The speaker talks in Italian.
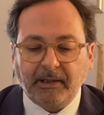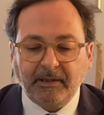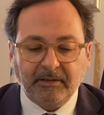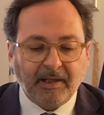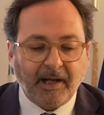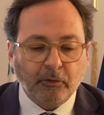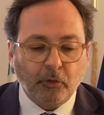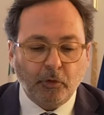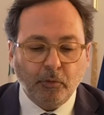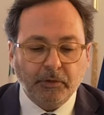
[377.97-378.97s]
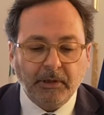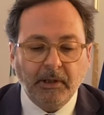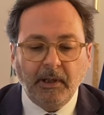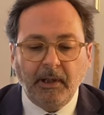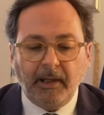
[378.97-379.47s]
resteranno
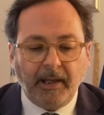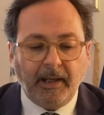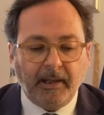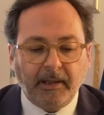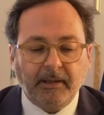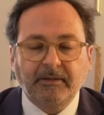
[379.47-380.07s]
chiusi e eh,